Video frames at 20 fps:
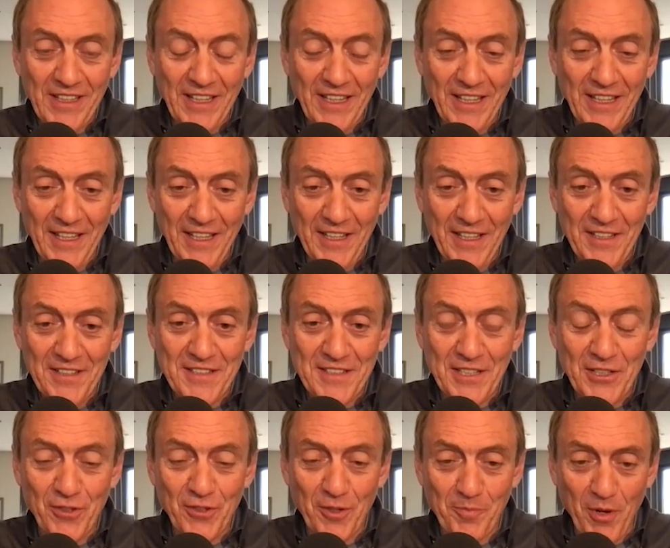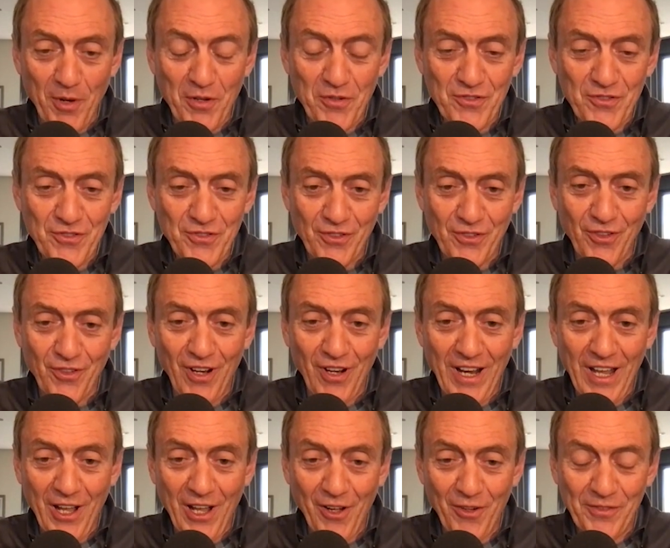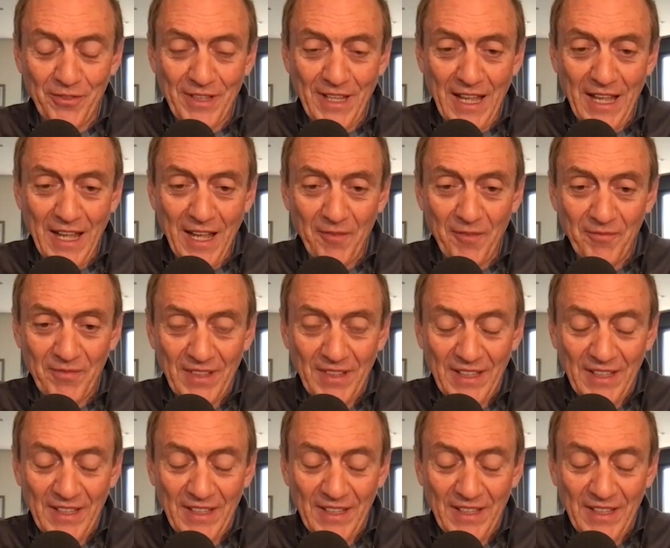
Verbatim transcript: que Sito Pons con la onda